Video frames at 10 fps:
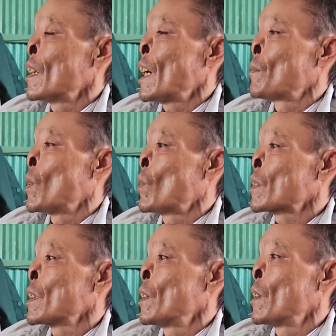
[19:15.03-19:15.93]
dạ làm
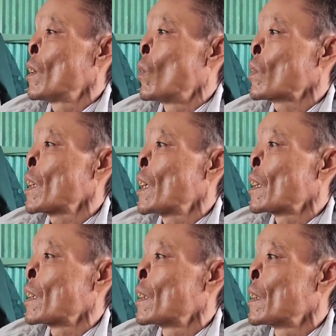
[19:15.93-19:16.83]
ổn chơi ổn
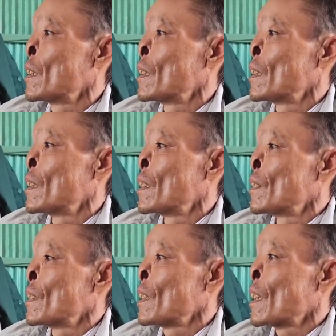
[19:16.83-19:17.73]
tiền
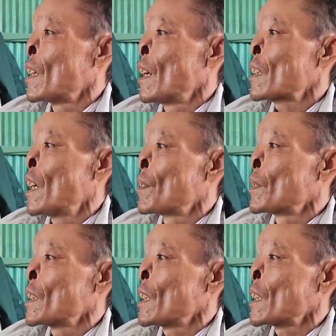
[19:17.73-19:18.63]
giờ để
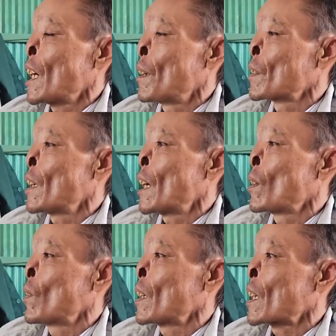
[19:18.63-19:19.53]
tiền mình xây xài mình có
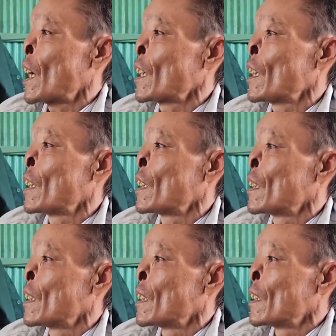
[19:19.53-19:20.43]
ăn uống để kệ đi
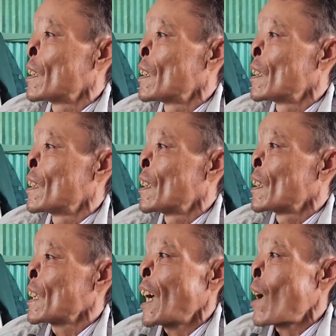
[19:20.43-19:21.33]
có uống rượu gì không
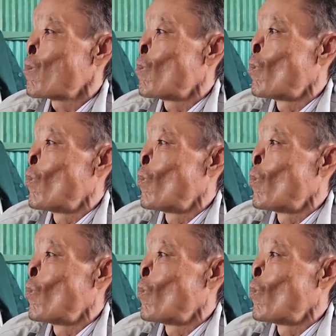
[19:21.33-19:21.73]
anh dạ không